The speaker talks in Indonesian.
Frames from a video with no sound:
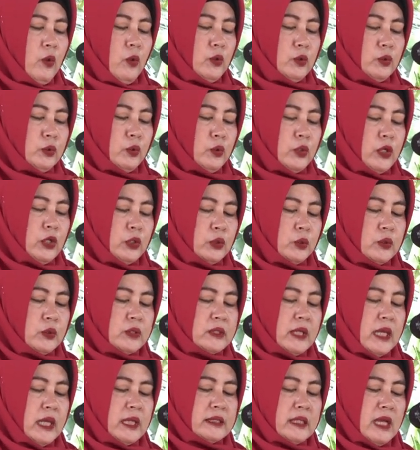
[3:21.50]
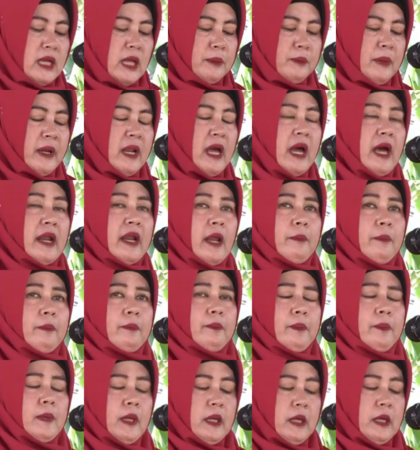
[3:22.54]
untuk itu saya sangat
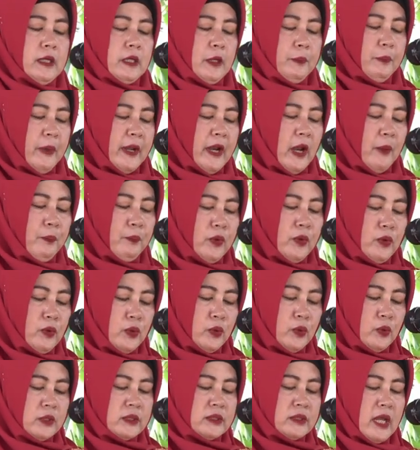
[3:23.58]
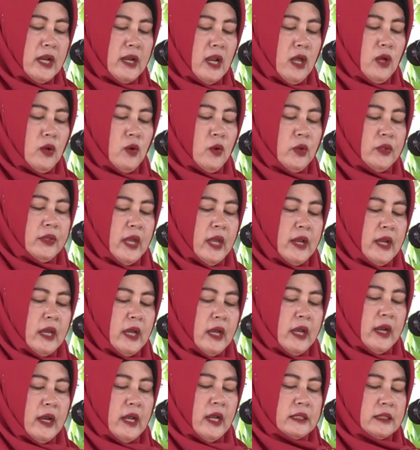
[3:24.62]
berharap kepada pengurus dan anggota
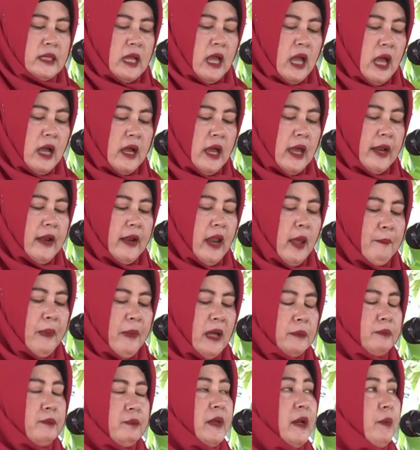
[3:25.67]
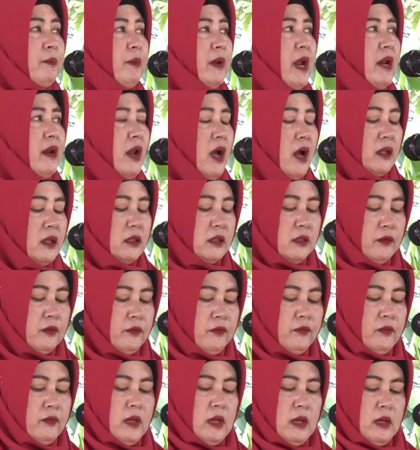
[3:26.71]
DKLADA agar dapat berperan aktif